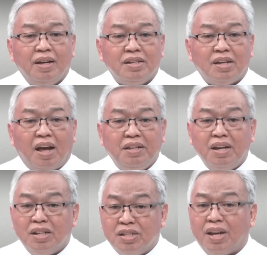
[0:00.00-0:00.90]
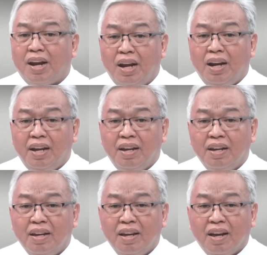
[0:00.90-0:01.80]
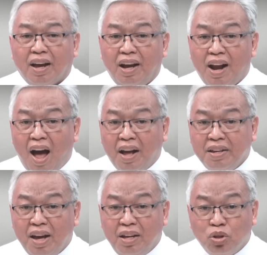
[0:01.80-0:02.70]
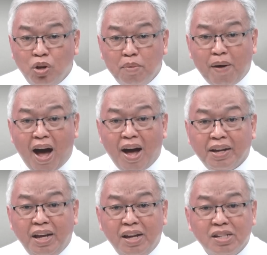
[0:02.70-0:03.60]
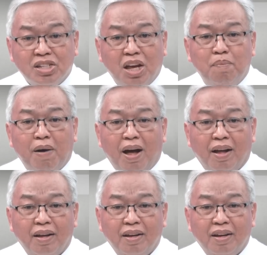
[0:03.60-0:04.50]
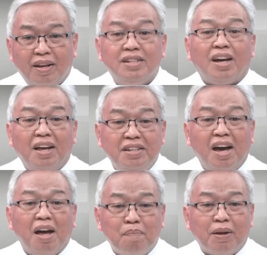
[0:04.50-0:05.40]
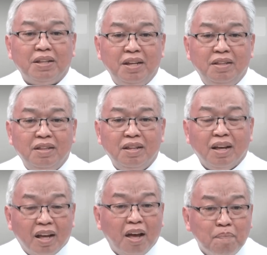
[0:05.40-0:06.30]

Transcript: sa kanyang sarili. Kailangan niya ito ibahagi sa iba, sa kanyang kapatid, kay